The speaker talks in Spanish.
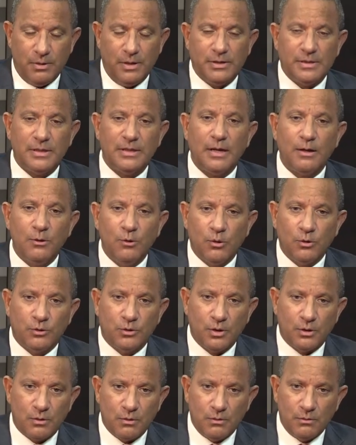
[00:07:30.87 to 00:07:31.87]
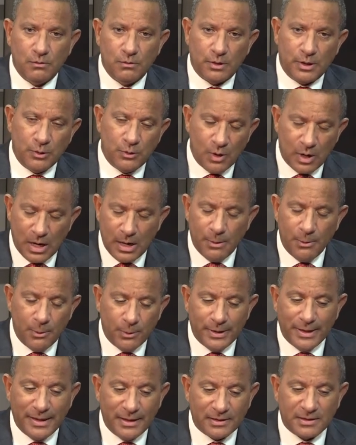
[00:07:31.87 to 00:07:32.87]
ese diagnóstico que yo acabo
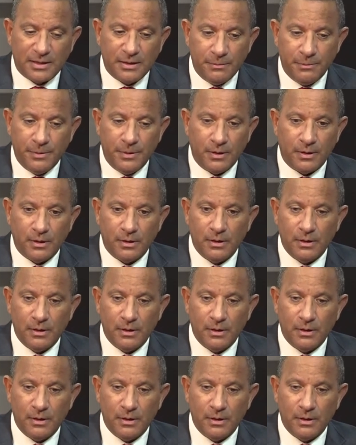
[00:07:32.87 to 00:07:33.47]
de describir,